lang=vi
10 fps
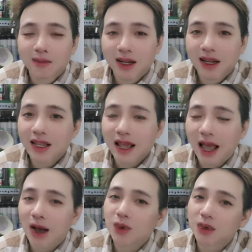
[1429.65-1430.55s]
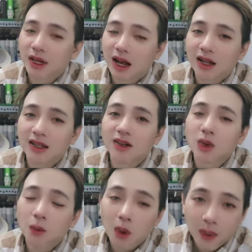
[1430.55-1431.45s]
mình đi dạo đồ này nọ thì nó
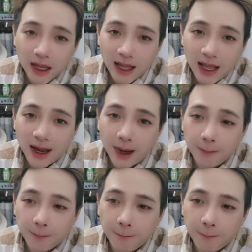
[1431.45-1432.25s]
cũng ok la